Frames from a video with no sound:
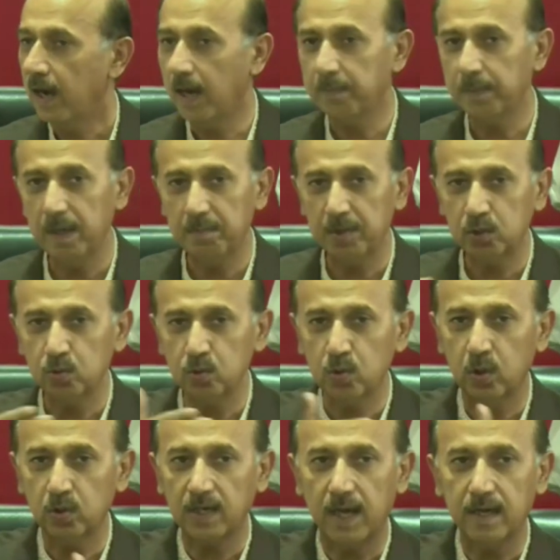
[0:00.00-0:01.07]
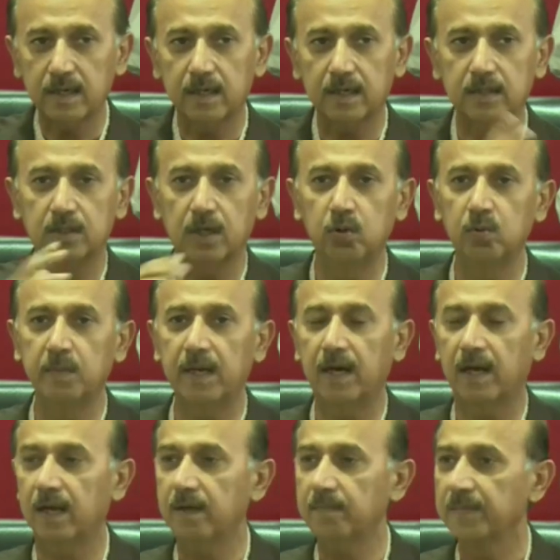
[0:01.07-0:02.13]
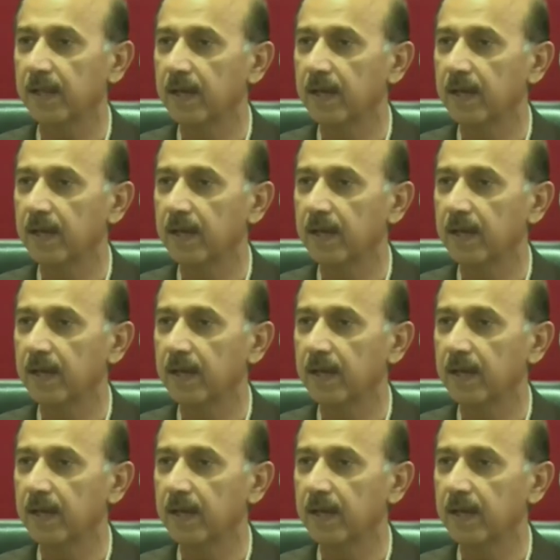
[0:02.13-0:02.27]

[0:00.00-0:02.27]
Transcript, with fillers: अपने बच्चों को उठा करके जेलों में डाला